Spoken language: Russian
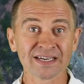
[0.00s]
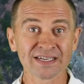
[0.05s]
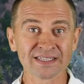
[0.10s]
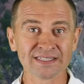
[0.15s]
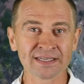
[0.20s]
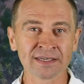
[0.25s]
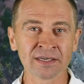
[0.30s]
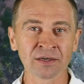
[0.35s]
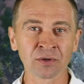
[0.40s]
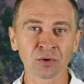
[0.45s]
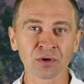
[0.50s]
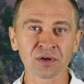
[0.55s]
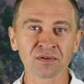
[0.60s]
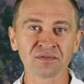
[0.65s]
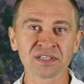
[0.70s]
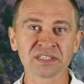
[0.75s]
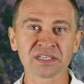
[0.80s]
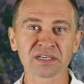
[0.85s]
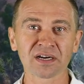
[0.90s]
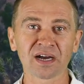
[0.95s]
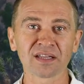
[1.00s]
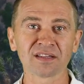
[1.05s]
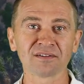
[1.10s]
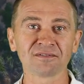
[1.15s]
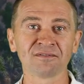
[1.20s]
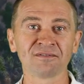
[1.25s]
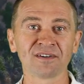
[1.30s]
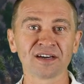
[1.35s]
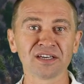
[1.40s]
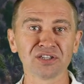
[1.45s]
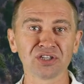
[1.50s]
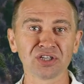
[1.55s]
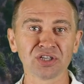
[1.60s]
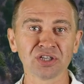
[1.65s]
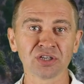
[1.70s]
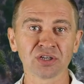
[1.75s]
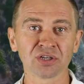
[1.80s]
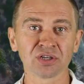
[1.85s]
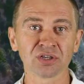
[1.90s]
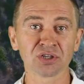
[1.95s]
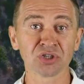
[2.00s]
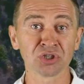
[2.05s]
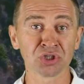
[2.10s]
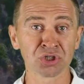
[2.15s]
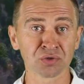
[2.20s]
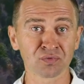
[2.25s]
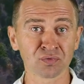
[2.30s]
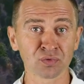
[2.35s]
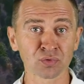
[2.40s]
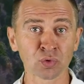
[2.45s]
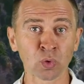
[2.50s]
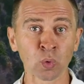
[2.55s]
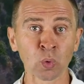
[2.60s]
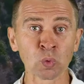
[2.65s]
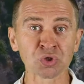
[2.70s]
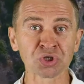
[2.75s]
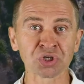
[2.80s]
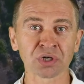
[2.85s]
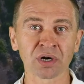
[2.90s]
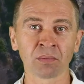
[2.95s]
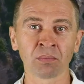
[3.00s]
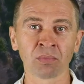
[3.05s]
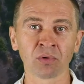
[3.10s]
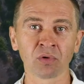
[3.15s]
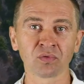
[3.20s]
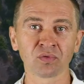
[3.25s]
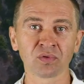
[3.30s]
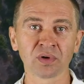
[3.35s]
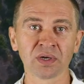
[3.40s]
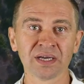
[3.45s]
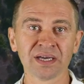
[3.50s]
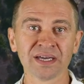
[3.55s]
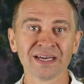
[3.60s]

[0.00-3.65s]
где герои ветеранов войны живут хуже рабов,